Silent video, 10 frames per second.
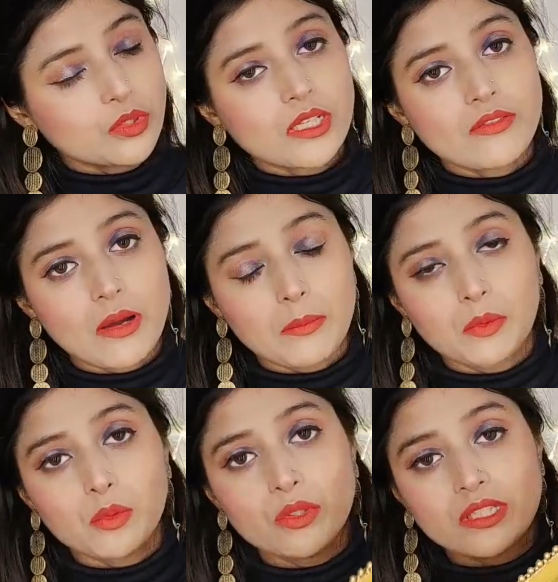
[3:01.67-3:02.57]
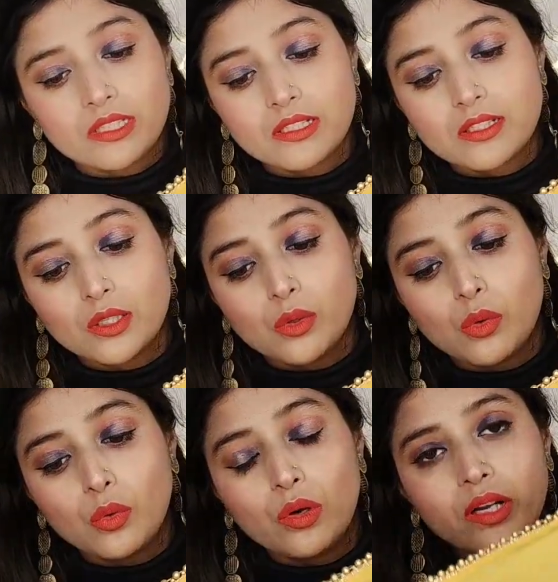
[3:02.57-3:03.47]
तरफ आपको इस तरह से
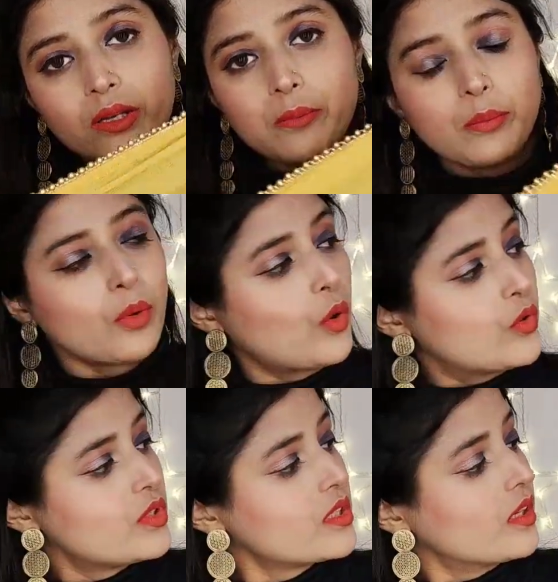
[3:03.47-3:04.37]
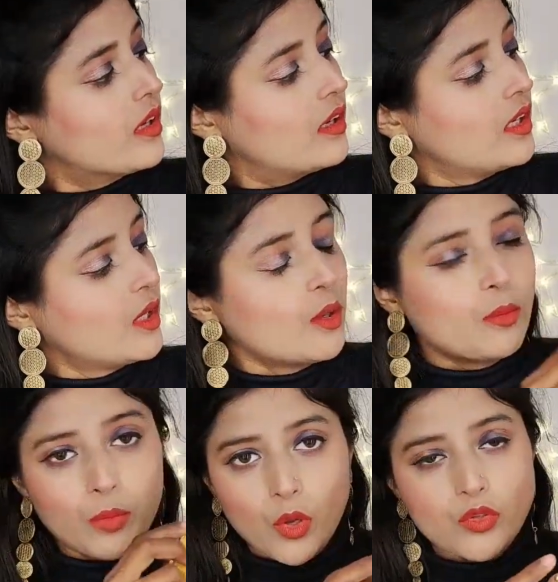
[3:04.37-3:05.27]
गोल्डन ब्रॉन्ज
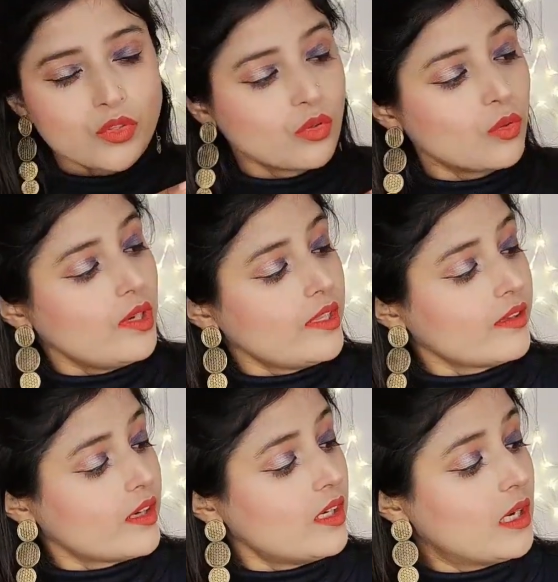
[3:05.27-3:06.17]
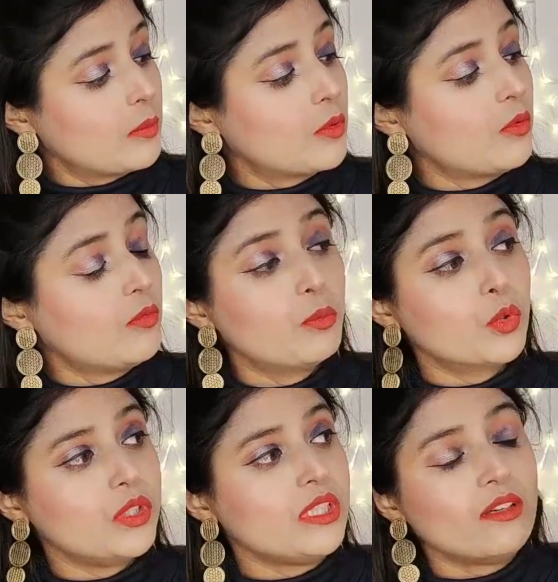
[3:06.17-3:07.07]
ब्रॉन्ज गोल्डन का आपको
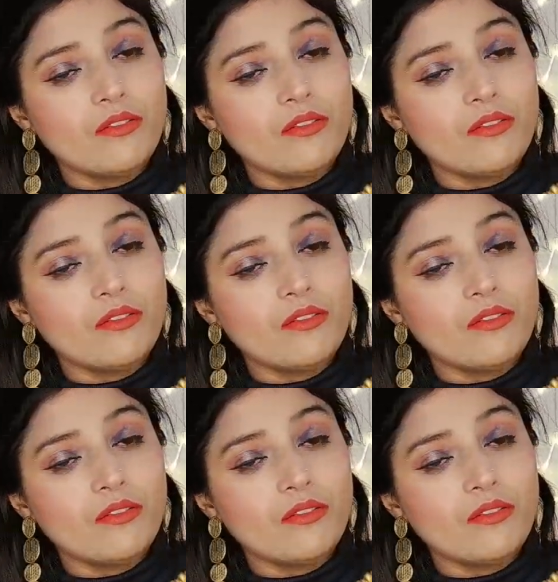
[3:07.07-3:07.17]
मोती का